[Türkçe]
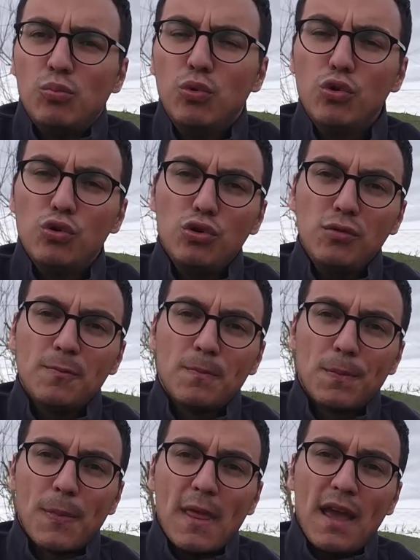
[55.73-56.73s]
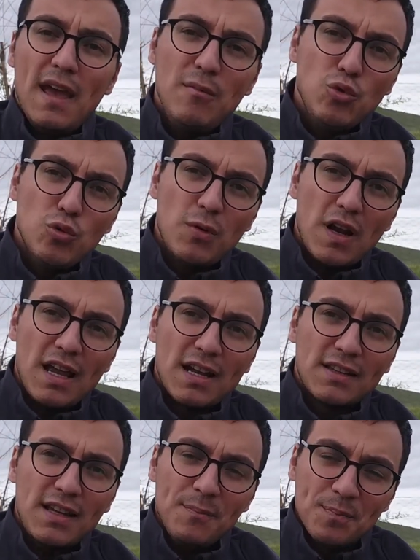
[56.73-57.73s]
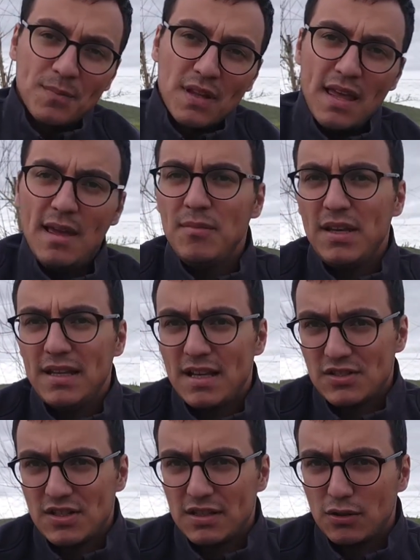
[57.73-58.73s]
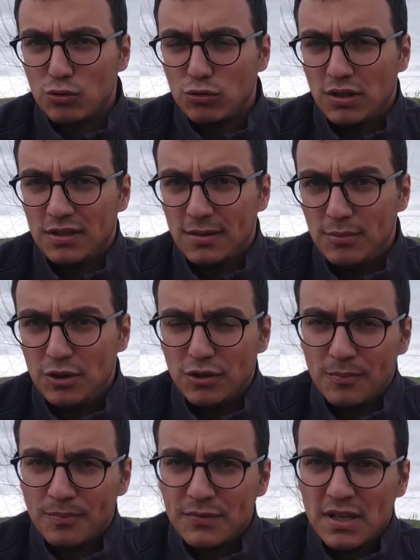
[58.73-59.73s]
Bu ürün hem gübrelerde hem de ilaçlarda kullanılabiliyor.